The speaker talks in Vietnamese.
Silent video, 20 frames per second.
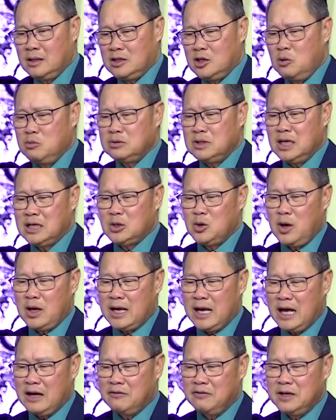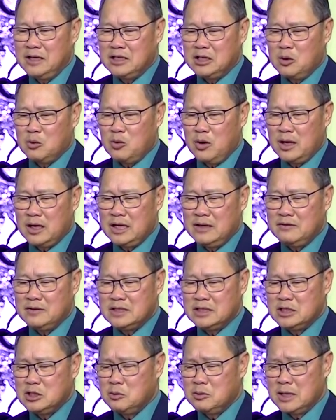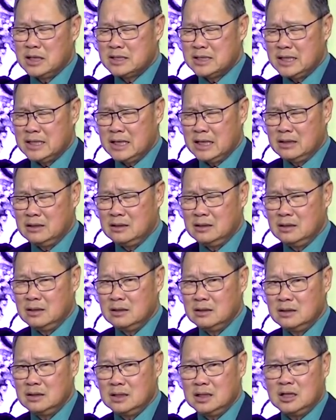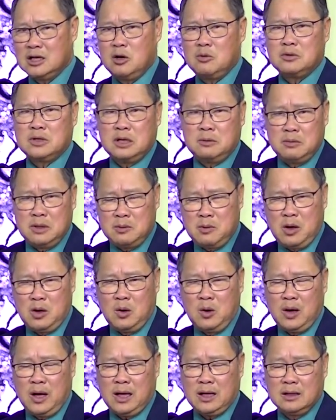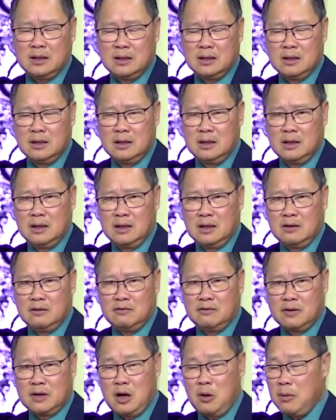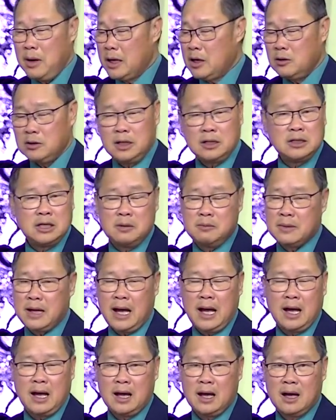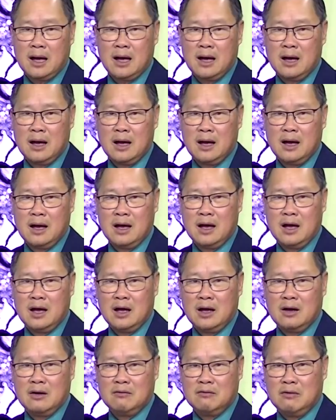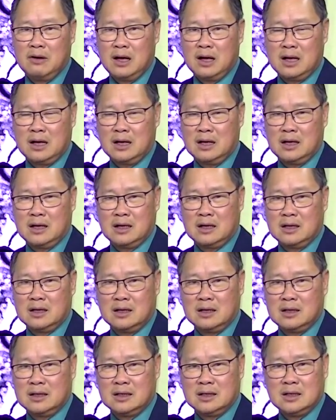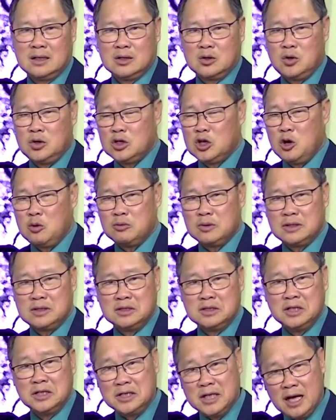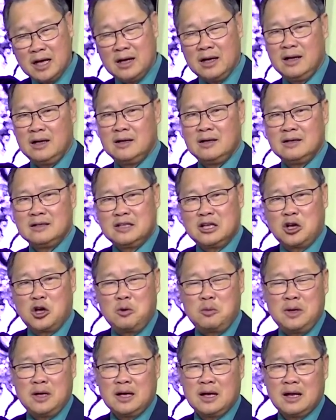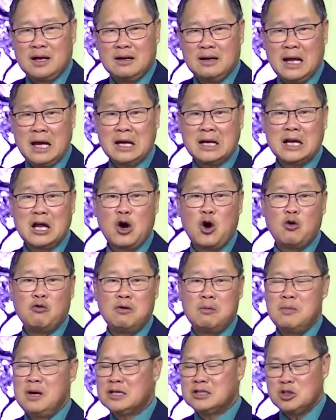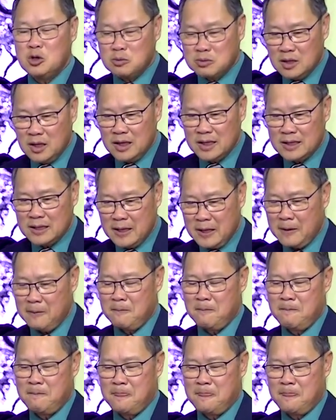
chống thất thoát lãng phí trong quản lý và sử dụng ngân sách nhà nước những cái công trình bị bỏ hoang không ai có trách nhiệm cả và à, à, à, cuối cùng thì người dân á, chỉ có biết là lắc đầu và bức xúc thôi ha